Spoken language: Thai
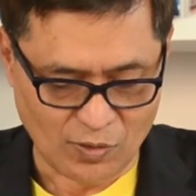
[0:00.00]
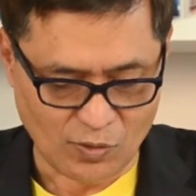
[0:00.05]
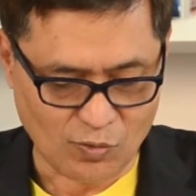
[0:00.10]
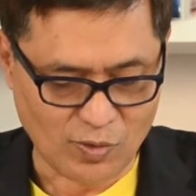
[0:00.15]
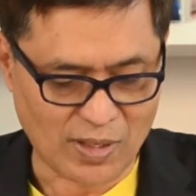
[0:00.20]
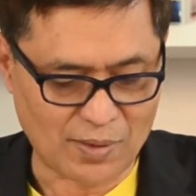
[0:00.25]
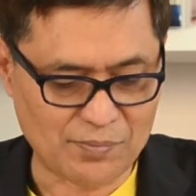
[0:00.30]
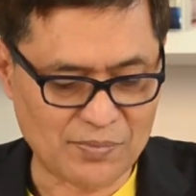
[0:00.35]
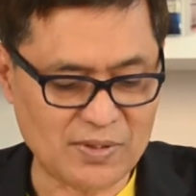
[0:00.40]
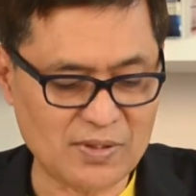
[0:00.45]
ค
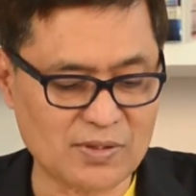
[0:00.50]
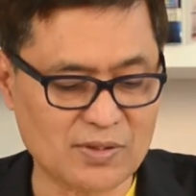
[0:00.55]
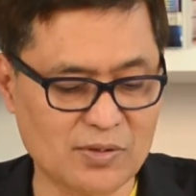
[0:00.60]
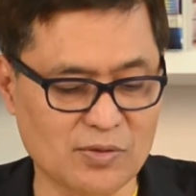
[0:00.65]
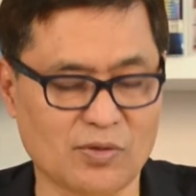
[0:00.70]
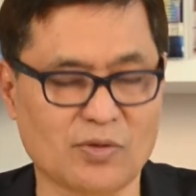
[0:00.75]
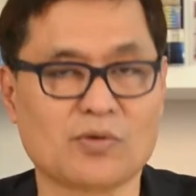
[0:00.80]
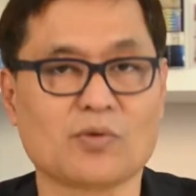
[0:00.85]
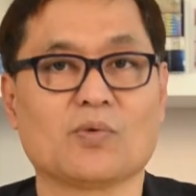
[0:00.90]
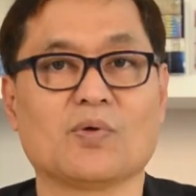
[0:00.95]
วามยืดห
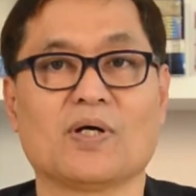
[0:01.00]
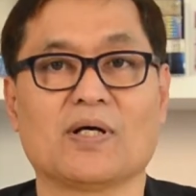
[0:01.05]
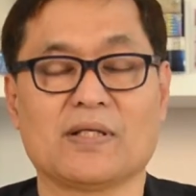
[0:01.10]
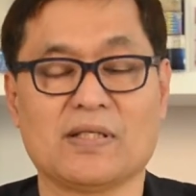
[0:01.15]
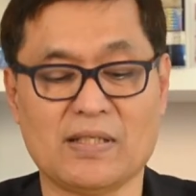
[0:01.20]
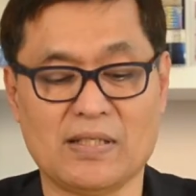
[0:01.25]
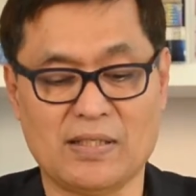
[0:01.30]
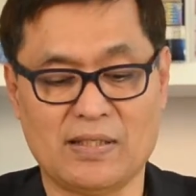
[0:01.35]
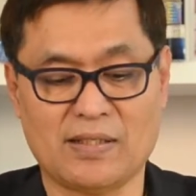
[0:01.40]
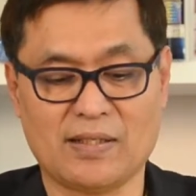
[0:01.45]
ยุ่นตัว
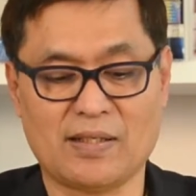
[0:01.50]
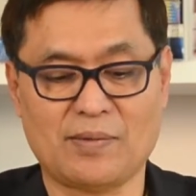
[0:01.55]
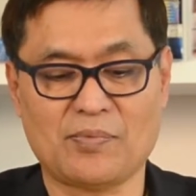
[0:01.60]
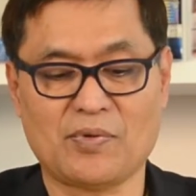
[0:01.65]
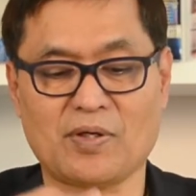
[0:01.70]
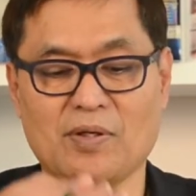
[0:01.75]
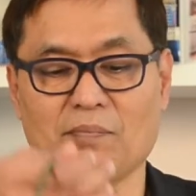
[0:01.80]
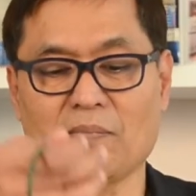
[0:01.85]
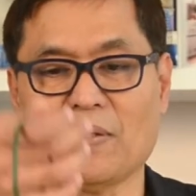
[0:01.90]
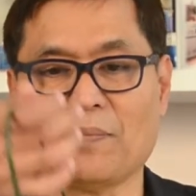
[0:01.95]
ดีนะครับ
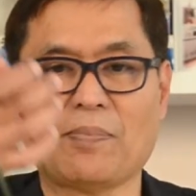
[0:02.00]
แล้วก็ไม่